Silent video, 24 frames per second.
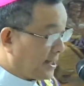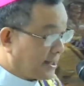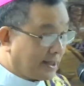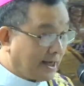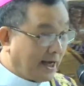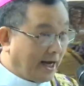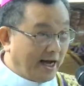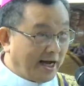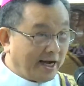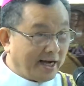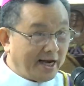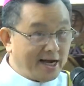
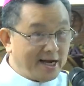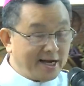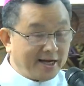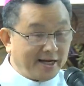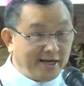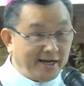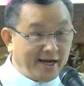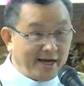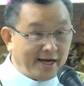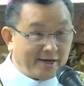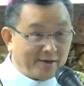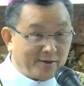cả các cái
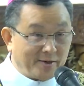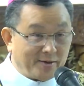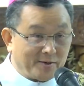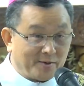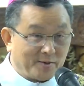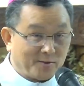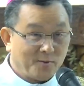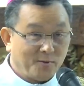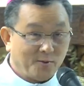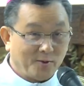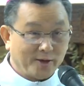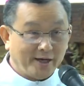đèn
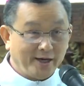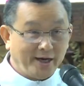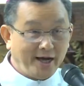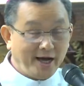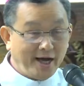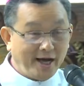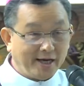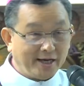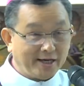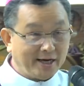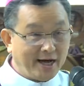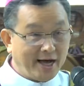của cái
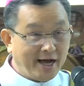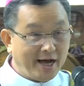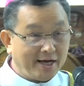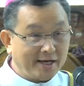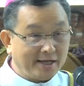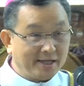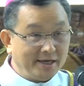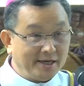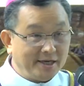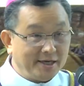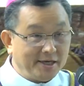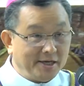hang đá
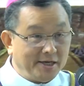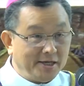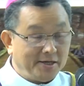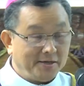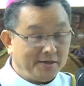kia đi,